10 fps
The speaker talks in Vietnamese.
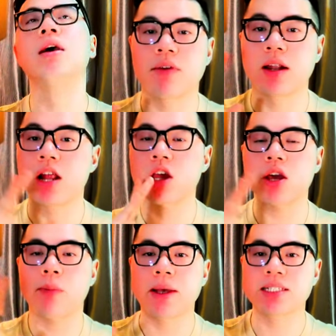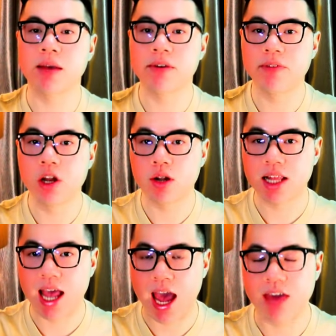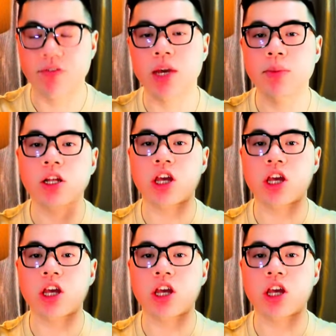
và nếu như các bạn xem cái video này thấy hay và giúp ích được